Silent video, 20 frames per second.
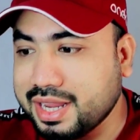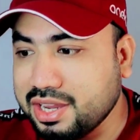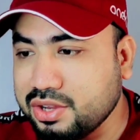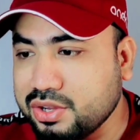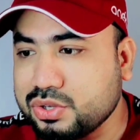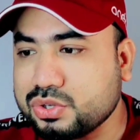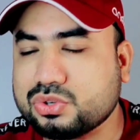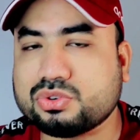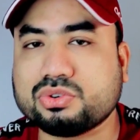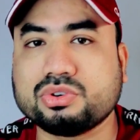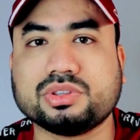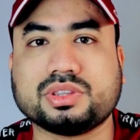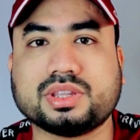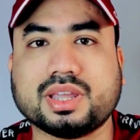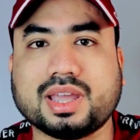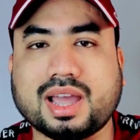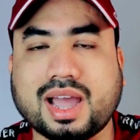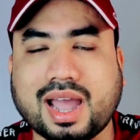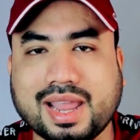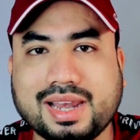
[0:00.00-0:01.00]

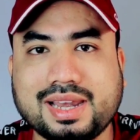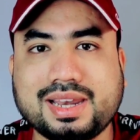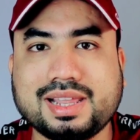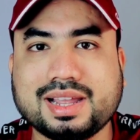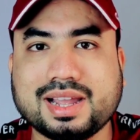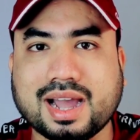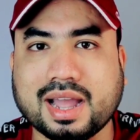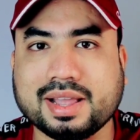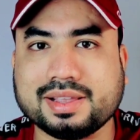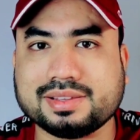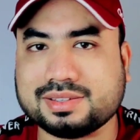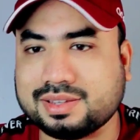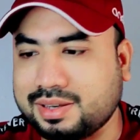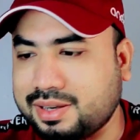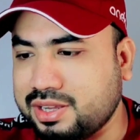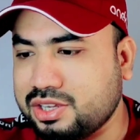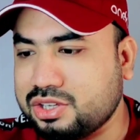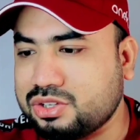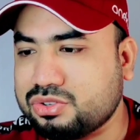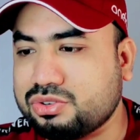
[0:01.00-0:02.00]
হিস্ট্রিতে আই লিগ
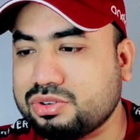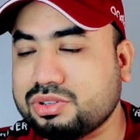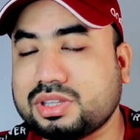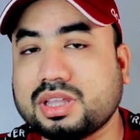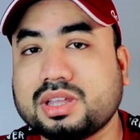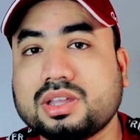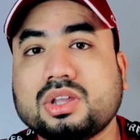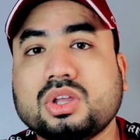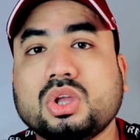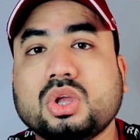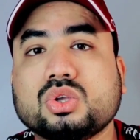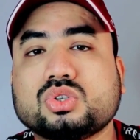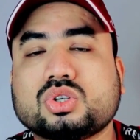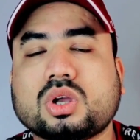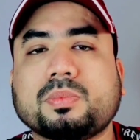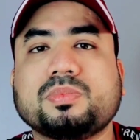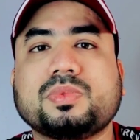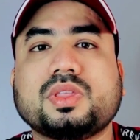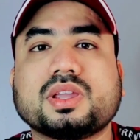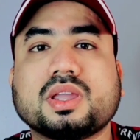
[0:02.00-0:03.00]
আইএসএল হিস্ট্রিতে
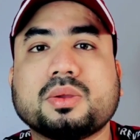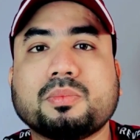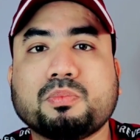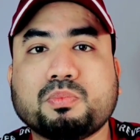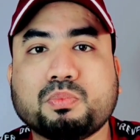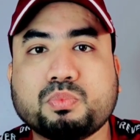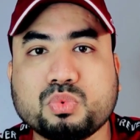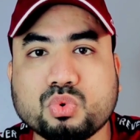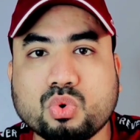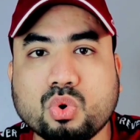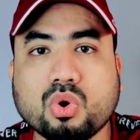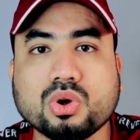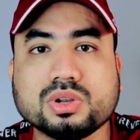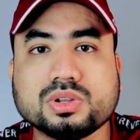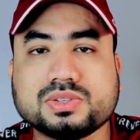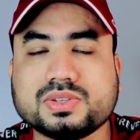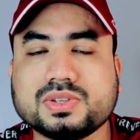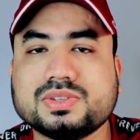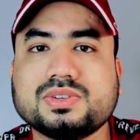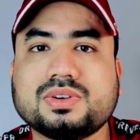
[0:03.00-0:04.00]
সব থেকে পুয়োর
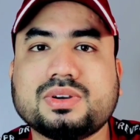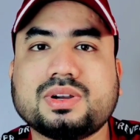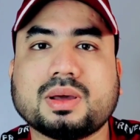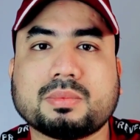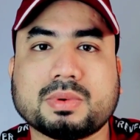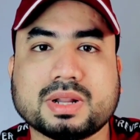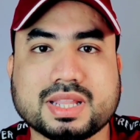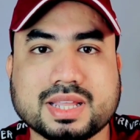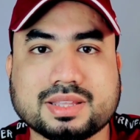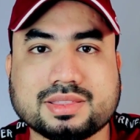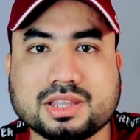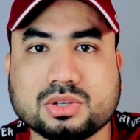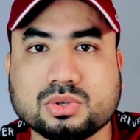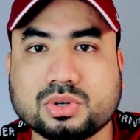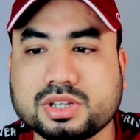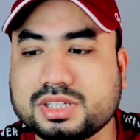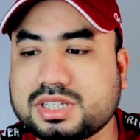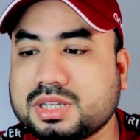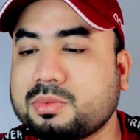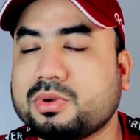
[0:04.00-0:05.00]
সিজনটা আমরা দেখতে
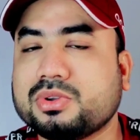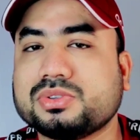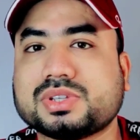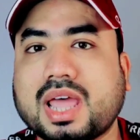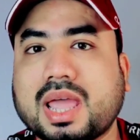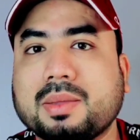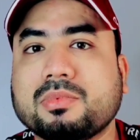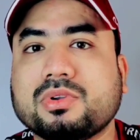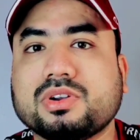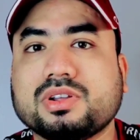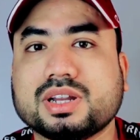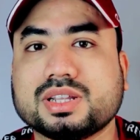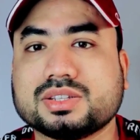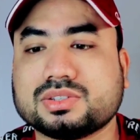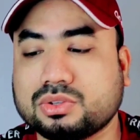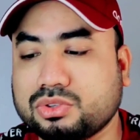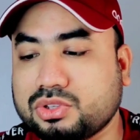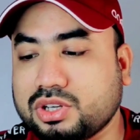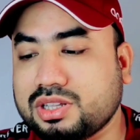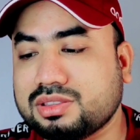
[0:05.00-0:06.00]
চলেছি এবং সাইমন
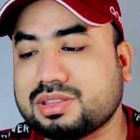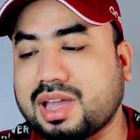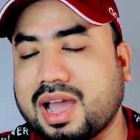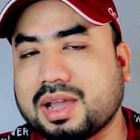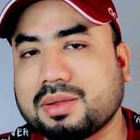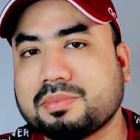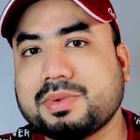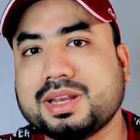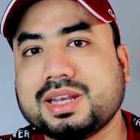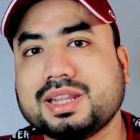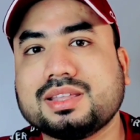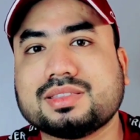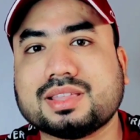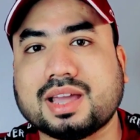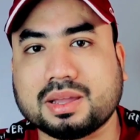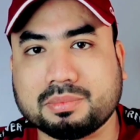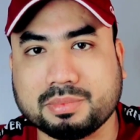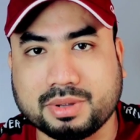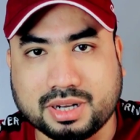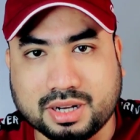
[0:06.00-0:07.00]
গ্রেসন তিনি থাকবেন কি
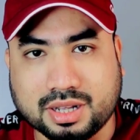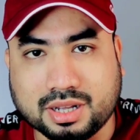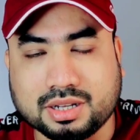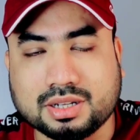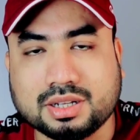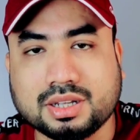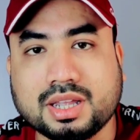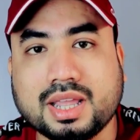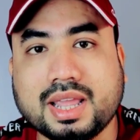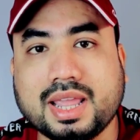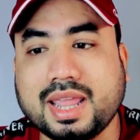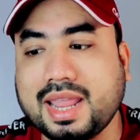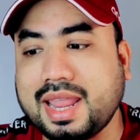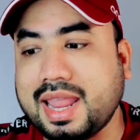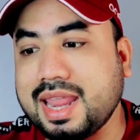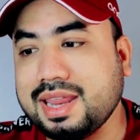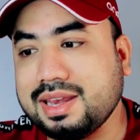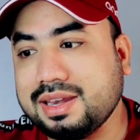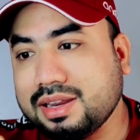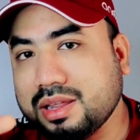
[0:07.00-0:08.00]
থাকবেন না
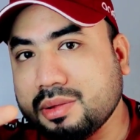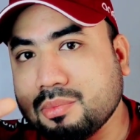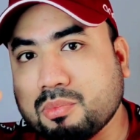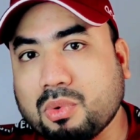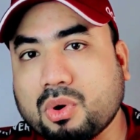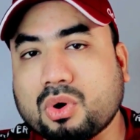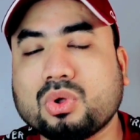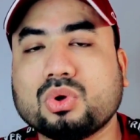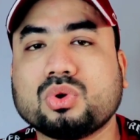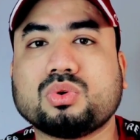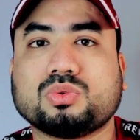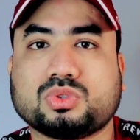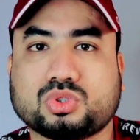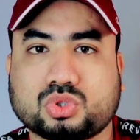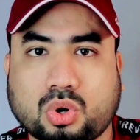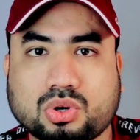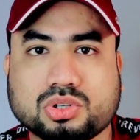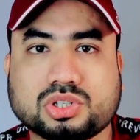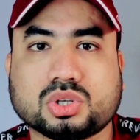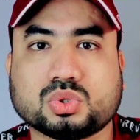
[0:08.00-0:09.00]
এই নিয়ে বড়
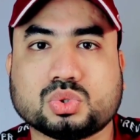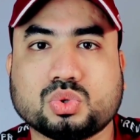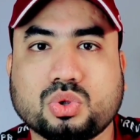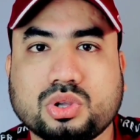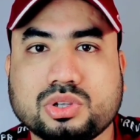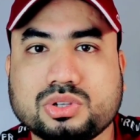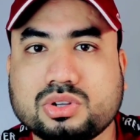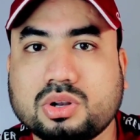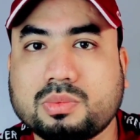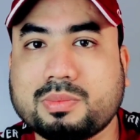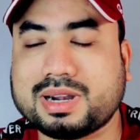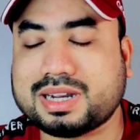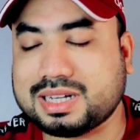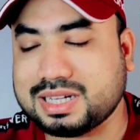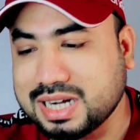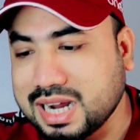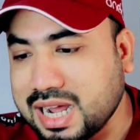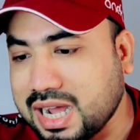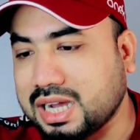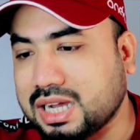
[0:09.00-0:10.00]
চর্চা শুরু হয়েছিল বাট
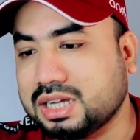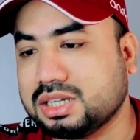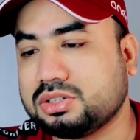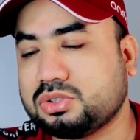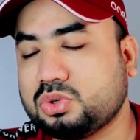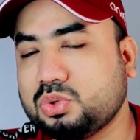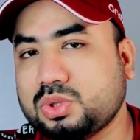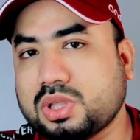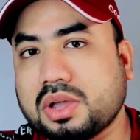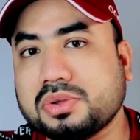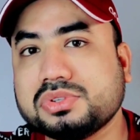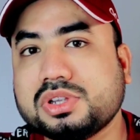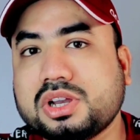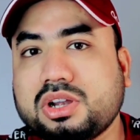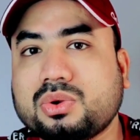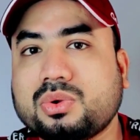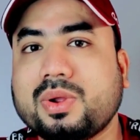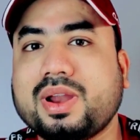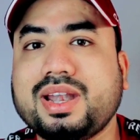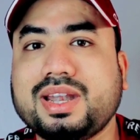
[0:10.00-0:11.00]
না টু
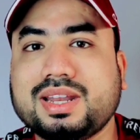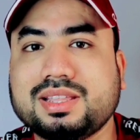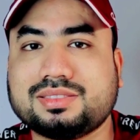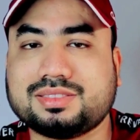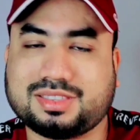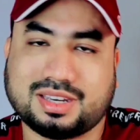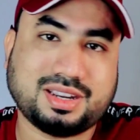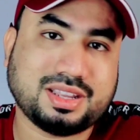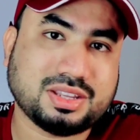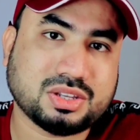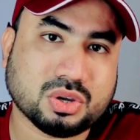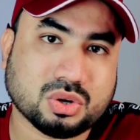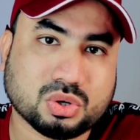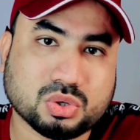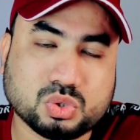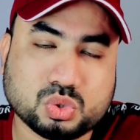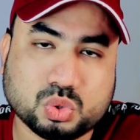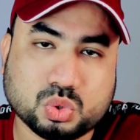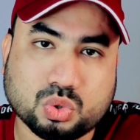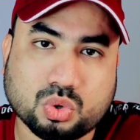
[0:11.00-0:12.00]
থাউজেন্ড টোয়েন্টি থ্রি
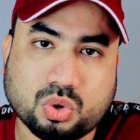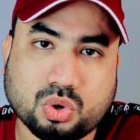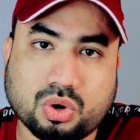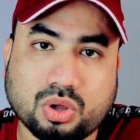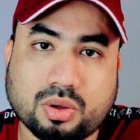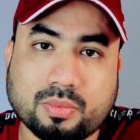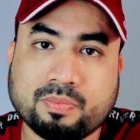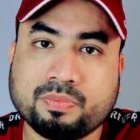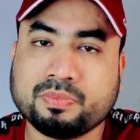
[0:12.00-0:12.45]
যখন শুরু হলো